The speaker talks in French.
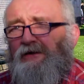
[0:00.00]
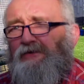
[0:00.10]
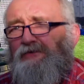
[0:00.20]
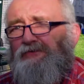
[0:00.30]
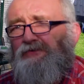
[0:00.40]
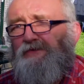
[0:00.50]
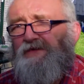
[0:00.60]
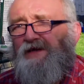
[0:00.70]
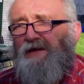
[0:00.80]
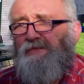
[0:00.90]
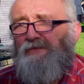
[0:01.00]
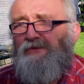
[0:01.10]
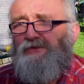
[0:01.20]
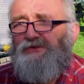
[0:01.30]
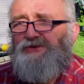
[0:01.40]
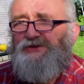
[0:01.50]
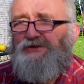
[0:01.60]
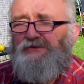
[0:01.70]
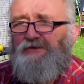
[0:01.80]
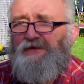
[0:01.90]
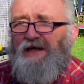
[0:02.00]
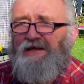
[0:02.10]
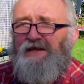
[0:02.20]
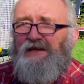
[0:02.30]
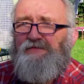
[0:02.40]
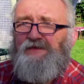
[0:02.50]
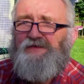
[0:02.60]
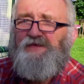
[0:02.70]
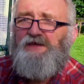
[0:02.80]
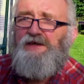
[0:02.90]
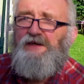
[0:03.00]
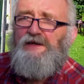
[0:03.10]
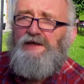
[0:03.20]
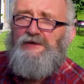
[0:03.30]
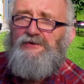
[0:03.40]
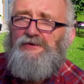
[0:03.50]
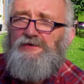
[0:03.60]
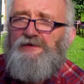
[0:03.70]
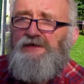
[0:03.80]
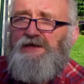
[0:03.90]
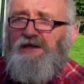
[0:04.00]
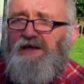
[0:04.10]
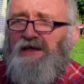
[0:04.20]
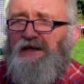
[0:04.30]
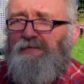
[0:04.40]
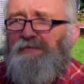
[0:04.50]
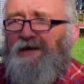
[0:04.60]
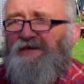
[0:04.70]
le 12e euh, journal télévisé de Télé